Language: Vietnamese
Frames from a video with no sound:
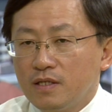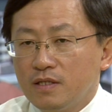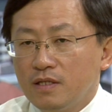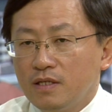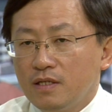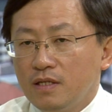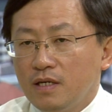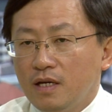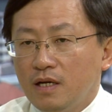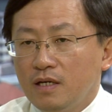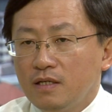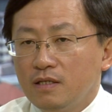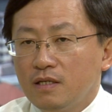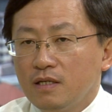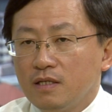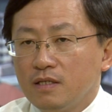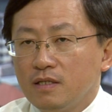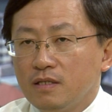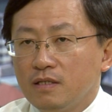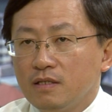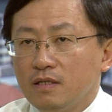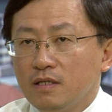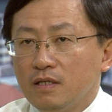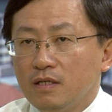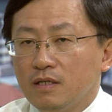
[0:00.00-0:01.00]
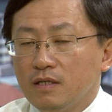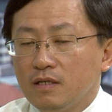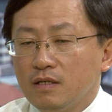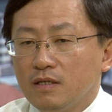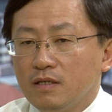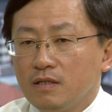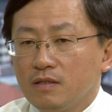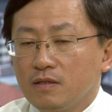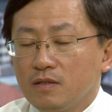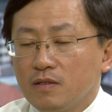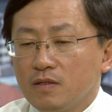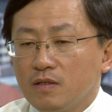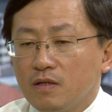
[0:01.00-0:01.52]
thế giới thì uh,
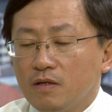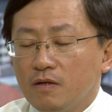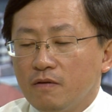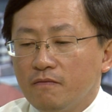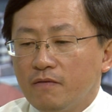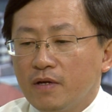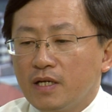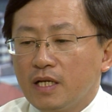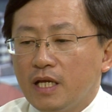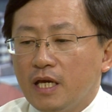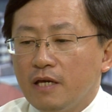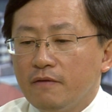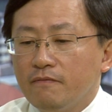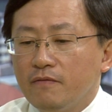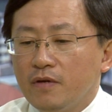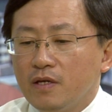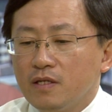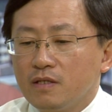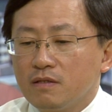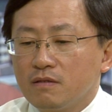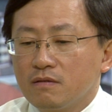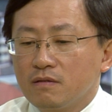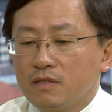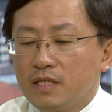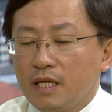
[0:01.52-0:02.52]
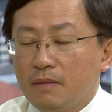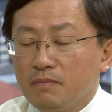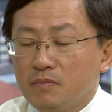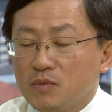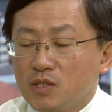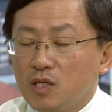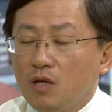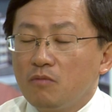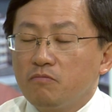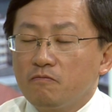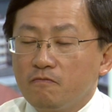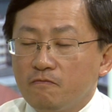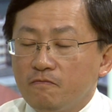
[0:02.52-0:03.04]
vấn đề về chăm
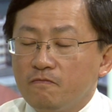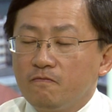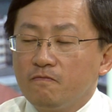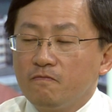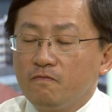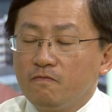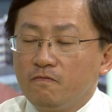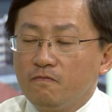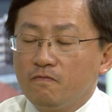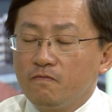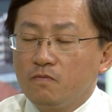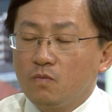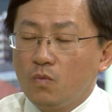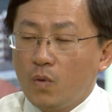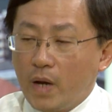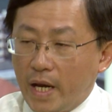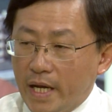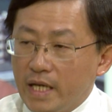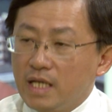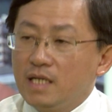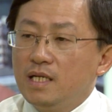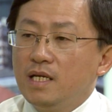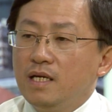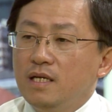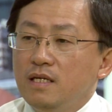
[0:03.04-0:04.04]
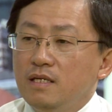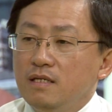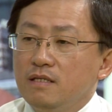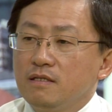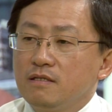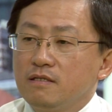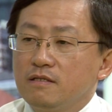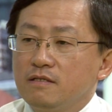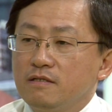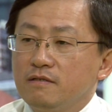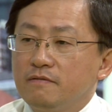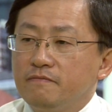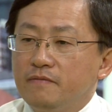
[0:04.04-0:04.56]
sóc, quản lý
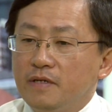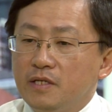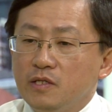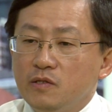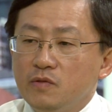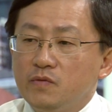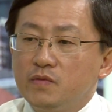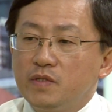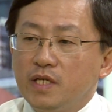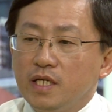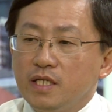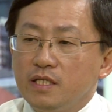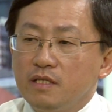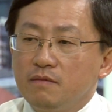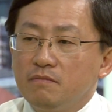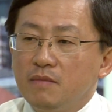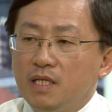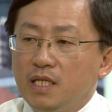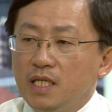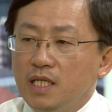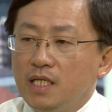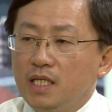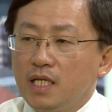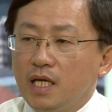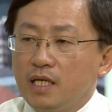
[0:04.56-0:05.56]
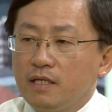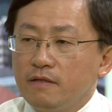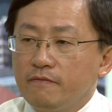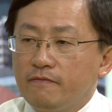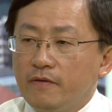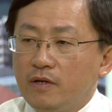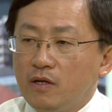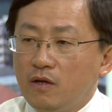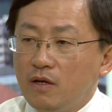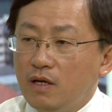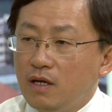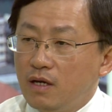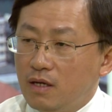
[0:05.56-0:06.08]
và điều trị bệnh lý này phải
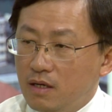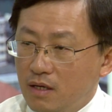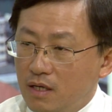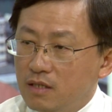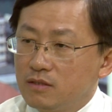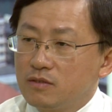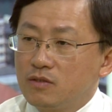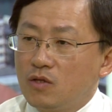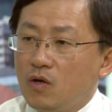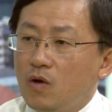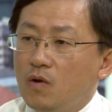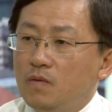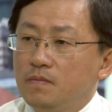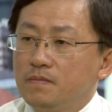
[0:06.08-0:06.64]
nói là rất là tốt